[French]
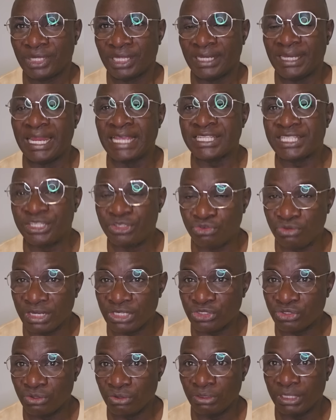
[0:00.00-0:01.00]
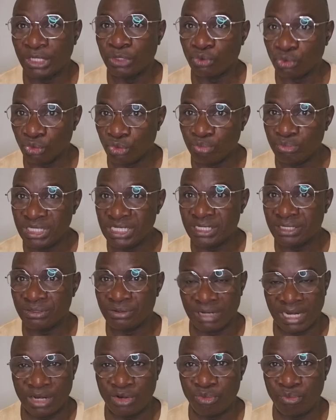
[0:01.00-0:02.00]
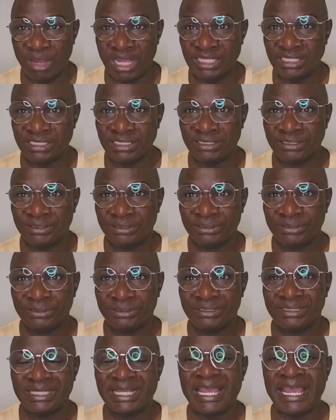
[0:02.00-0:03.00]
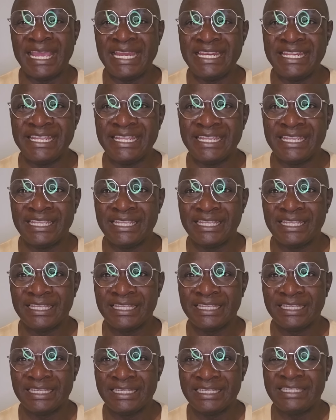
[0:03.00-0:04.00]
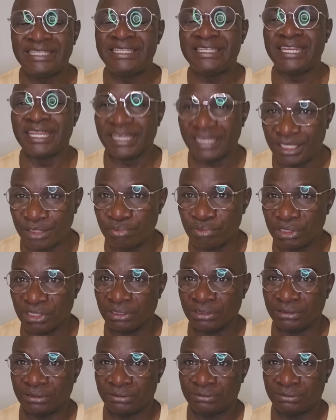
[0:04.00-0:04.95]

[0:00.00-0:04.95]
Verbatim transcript: la situation économique de l'Allemagne, elle est terrible.